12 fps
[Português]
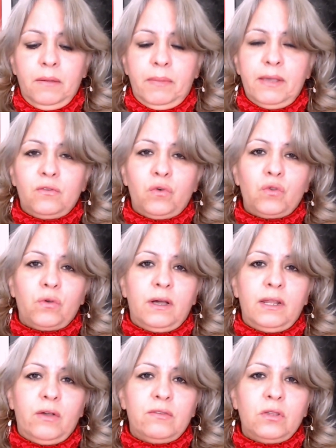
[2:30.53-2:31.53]
Mas hoje o
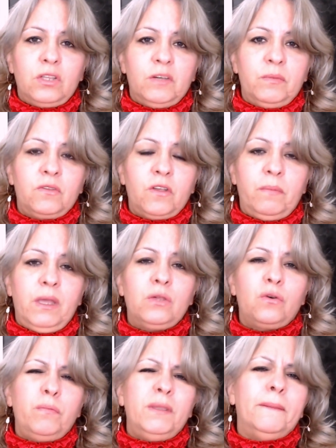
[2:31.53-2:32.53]
canal se chama
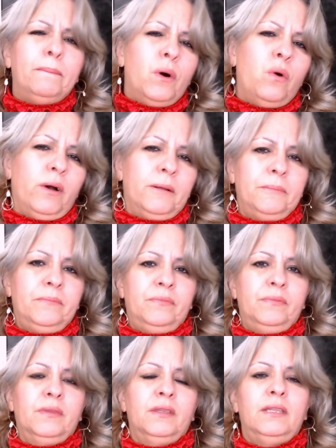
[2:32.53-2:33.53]
somente Comida Boa,
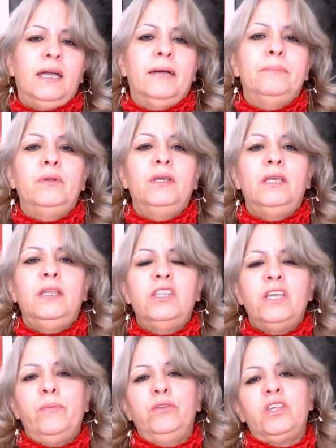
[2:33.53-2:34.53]
tá? Porque
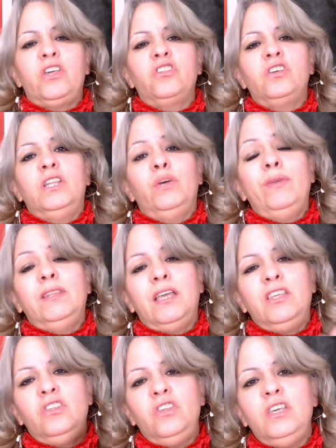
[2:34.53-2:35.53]
tinha muita gente que não
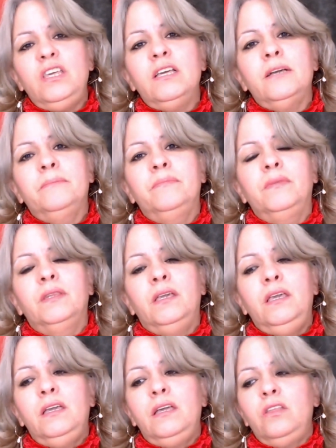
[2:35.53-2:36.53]
entendia
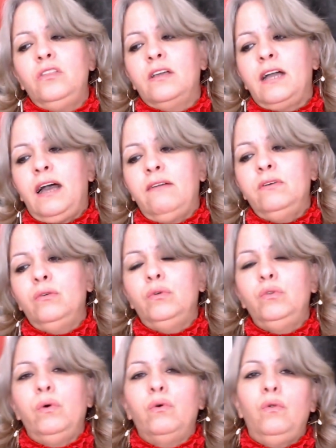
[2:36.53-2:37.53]
e criticava
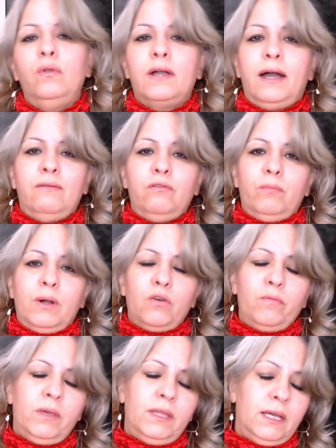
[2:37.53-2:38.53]
quando eu colocava uma
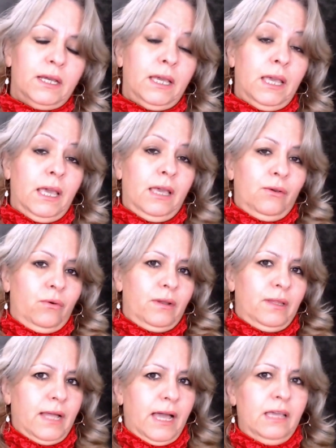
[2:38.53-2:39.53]
comida
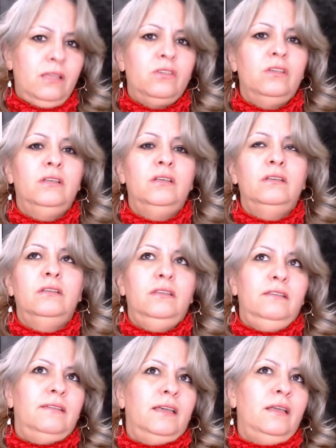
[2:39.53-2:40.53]
engordante.
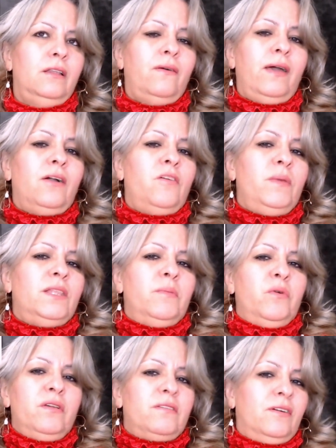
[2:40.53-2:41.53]
Isso aqui não é comida
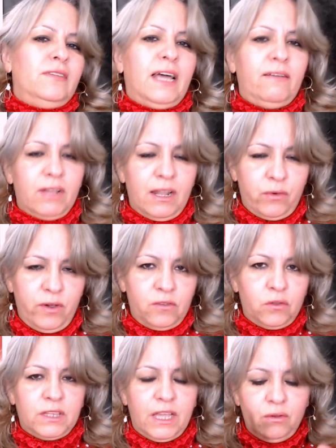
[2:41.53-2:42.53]
boa e saudável, aquela
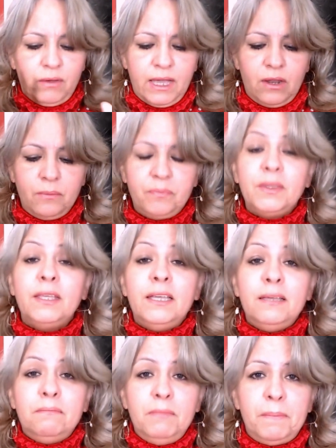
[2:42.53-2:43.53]
coisa toda, tá? Não quero
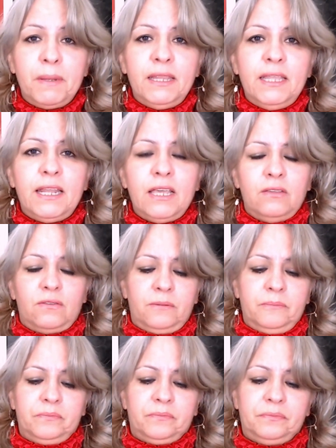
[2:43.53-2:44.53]
me prender a isso.